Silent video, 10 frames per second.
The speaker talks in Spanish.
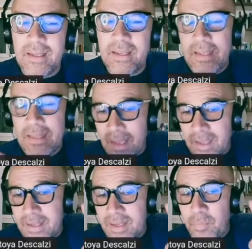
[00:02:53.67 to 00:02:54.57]
Y de
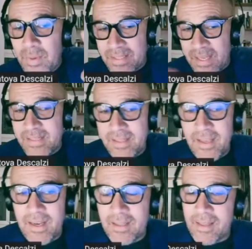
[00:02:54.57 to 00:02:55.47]
allí pasaste a
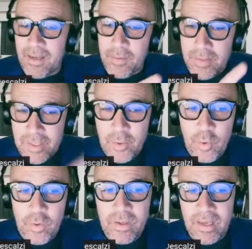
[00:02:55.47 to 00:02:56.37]
la
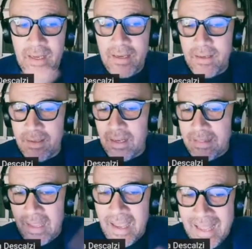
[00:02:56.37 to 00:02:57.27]
televisión y al, y al
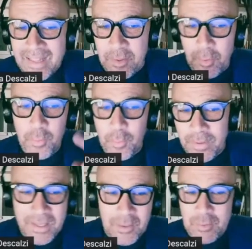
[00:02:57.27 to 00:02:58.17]
teatro.
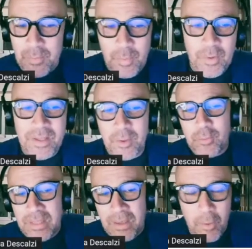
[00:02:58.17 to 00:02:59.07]
Cuéntanos un poquito de tu
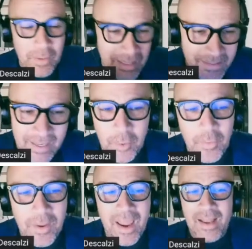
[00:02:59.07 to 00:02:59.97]
trabajo en las
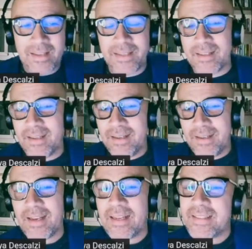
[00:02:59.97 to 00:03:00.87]
telenovelas y en,
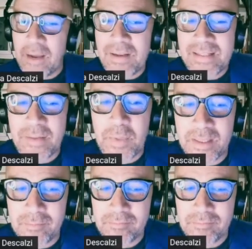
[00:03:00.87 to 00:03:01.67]
y en las tablas también.